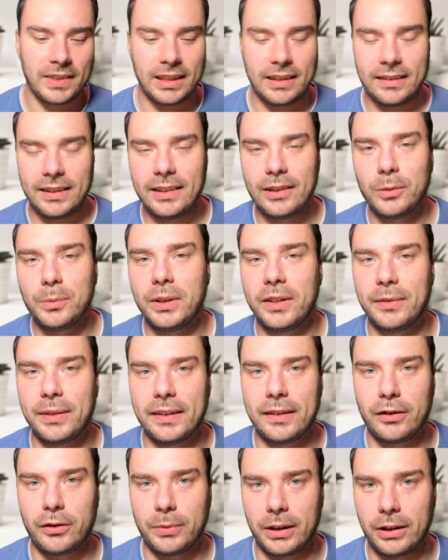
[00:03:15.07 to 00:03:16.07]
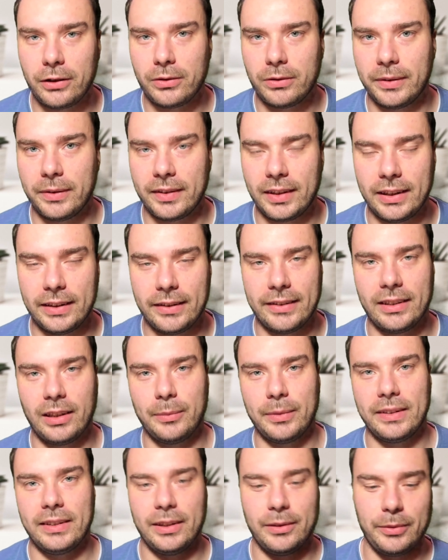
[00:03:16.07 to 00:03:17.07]
sind so um die 20 Schwachstimmen halt
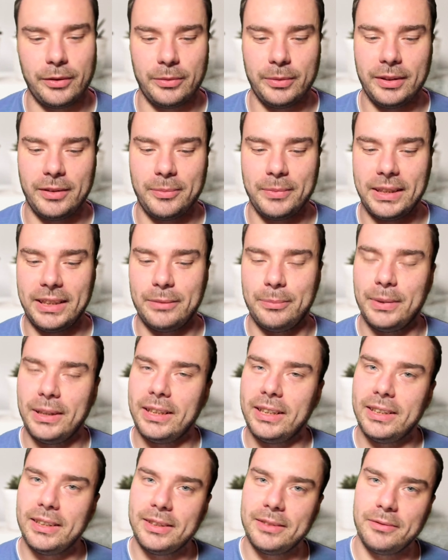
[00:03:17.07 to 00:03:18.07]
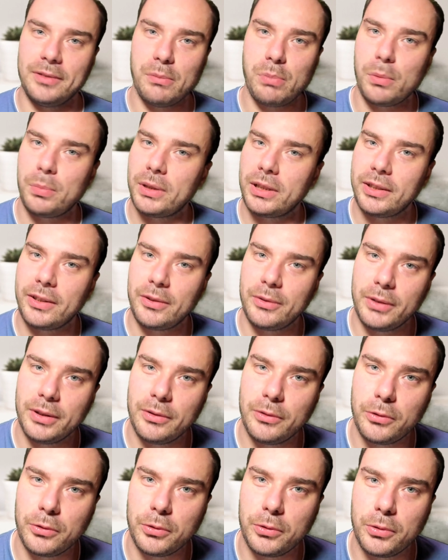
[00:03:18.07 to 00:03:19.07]
zusammensetzt, was wir jetzt mal bei Web-Applikationen
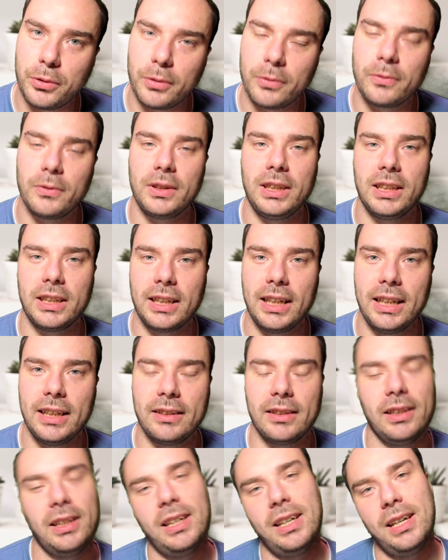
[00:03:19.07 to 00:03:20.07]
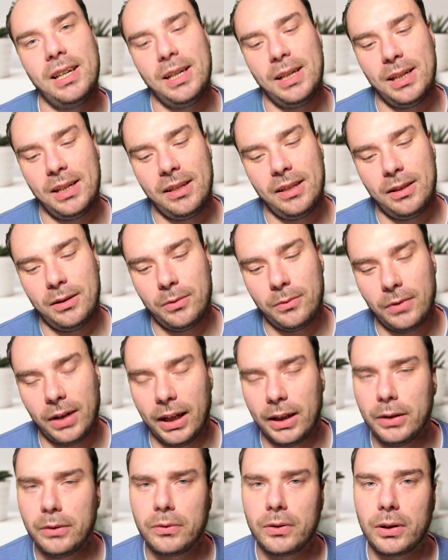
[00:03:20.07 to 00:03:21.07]
so öffentlich erkennen.
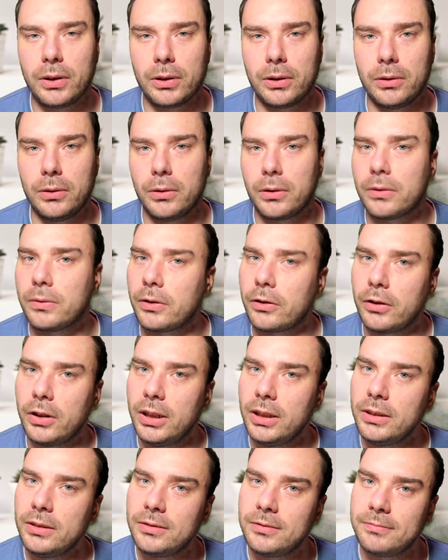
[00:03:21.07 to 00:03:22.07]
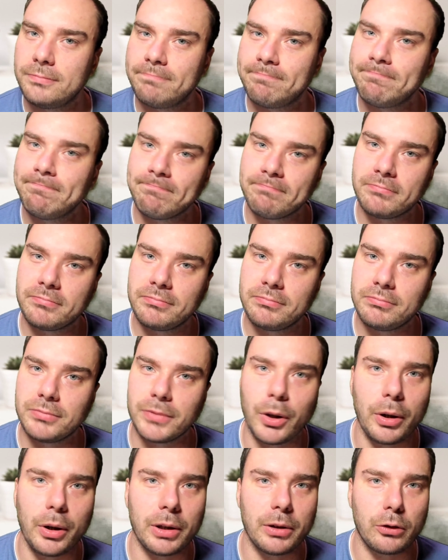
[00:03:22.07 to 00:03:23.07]
Andere Frage, Log4j? Hm,
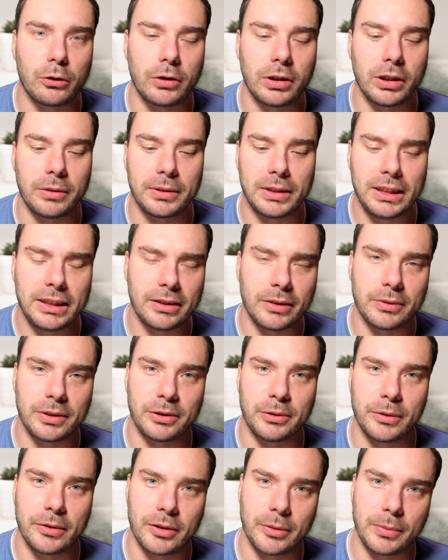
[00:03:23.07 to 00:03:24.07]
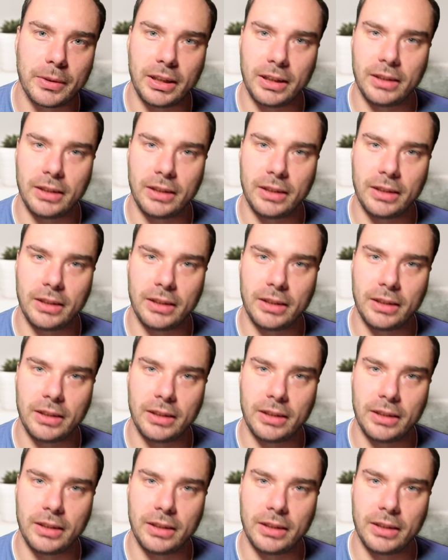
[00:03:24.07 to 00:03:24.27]
neu, steht aber nicht auf den 10.